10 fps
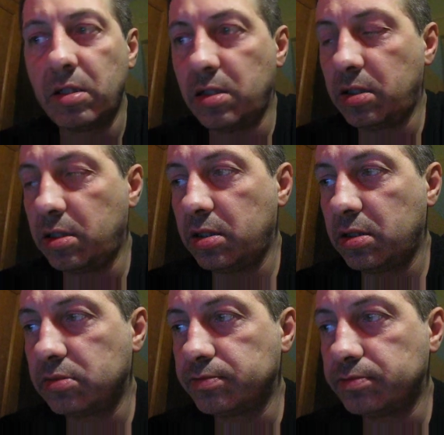e,
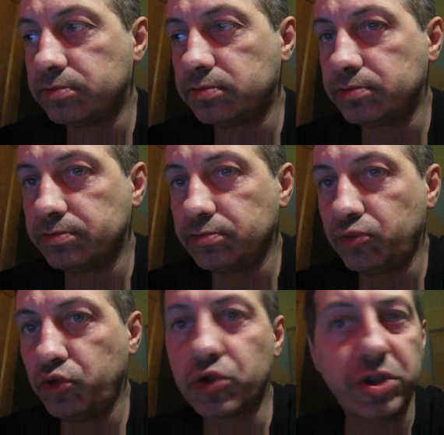
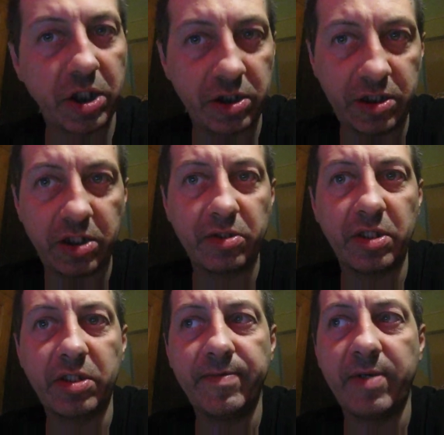już z niego
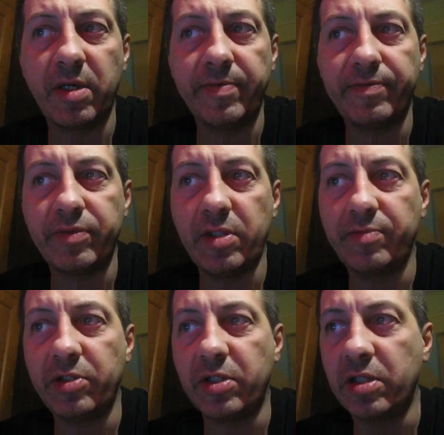nagrywałem
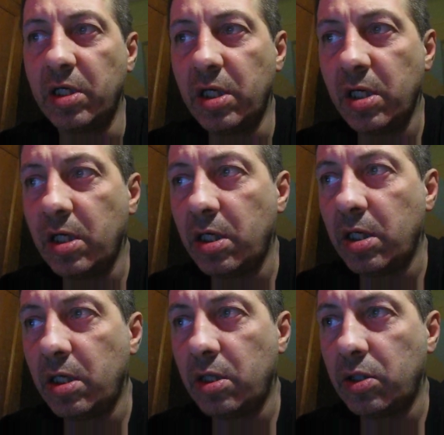filmik
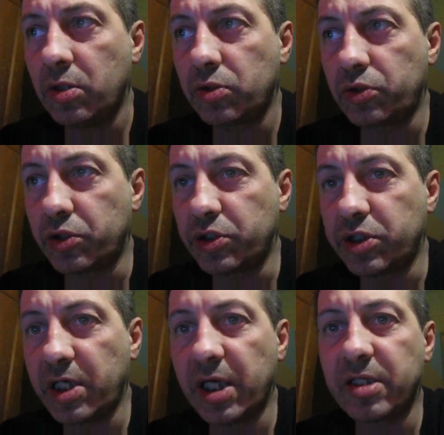któryś
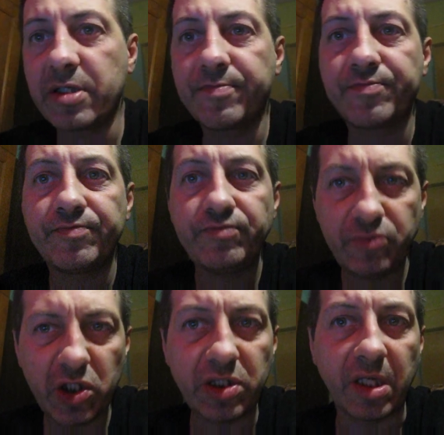raz
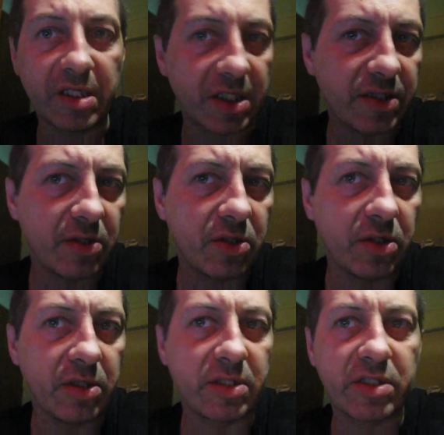to zasy
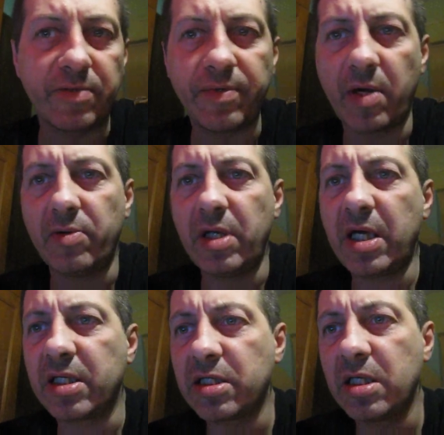zasypiały
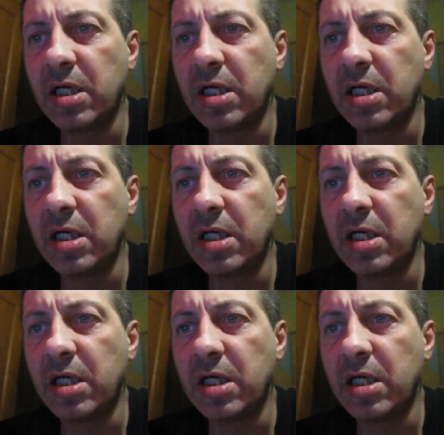las